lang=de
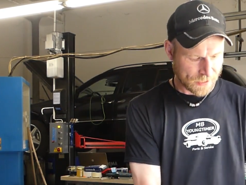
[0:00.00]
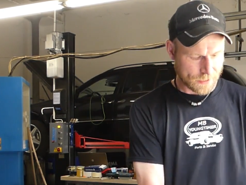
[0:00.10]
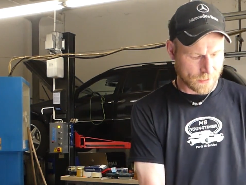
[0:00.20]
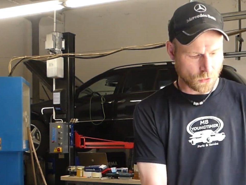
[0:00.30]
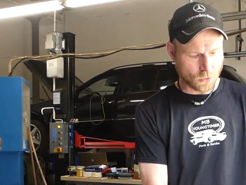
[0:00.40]

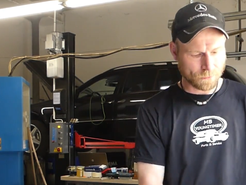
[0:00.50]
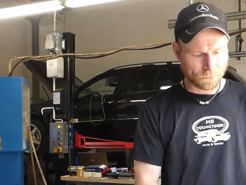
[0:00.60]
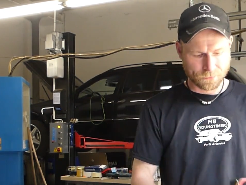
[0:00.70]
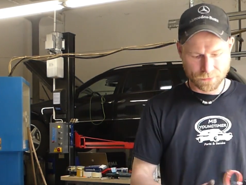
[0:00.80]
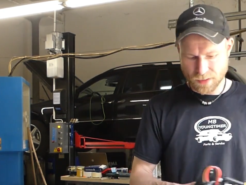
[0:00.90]
So,
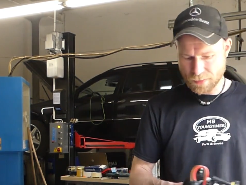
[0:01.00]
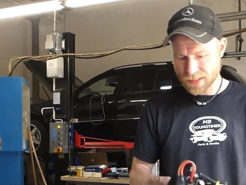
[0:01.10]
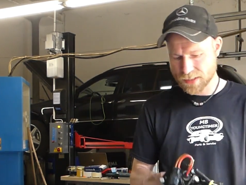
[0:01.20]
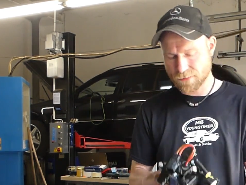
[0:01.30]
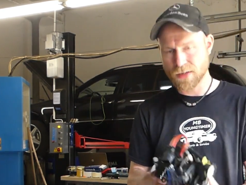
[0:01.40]
die
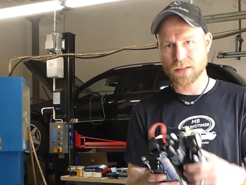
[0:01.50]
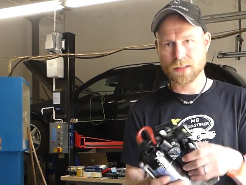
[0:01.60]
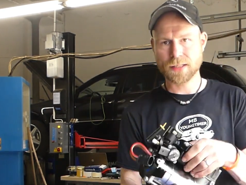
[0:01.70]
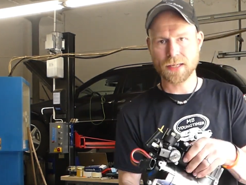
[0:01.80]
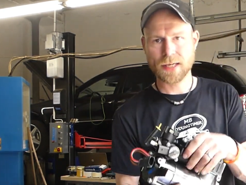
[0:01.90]
meisten werden
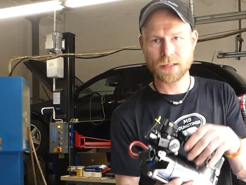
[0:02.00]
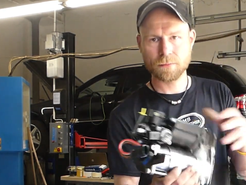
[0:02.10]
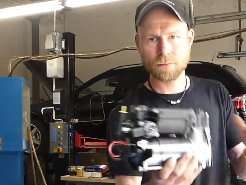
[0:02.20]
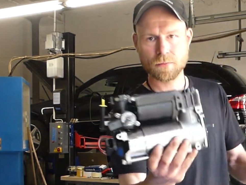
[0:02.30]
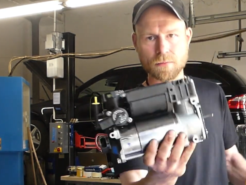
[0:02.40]
das Ding
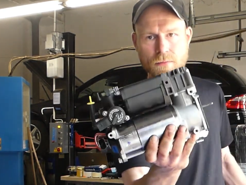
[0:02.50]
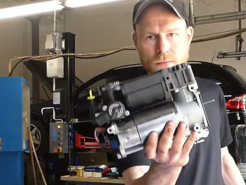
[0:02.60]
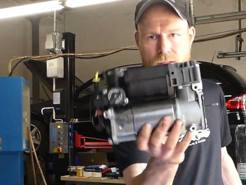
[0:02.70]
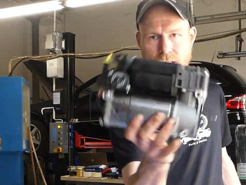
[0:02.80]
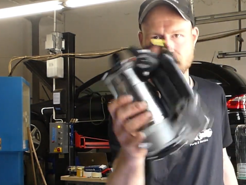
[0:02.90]
kennen.
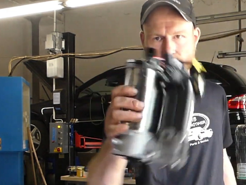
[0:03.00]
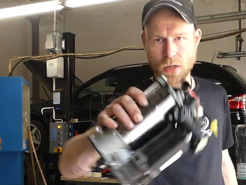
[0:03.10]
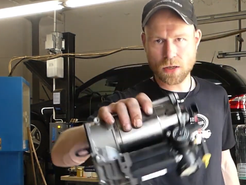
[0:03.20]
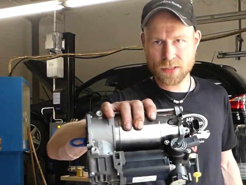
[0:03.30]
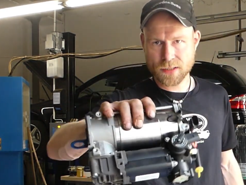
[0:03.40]
Sieht so
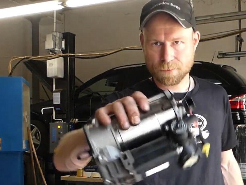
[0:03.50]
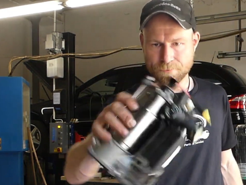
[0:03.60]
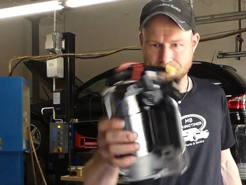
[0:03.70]
aus.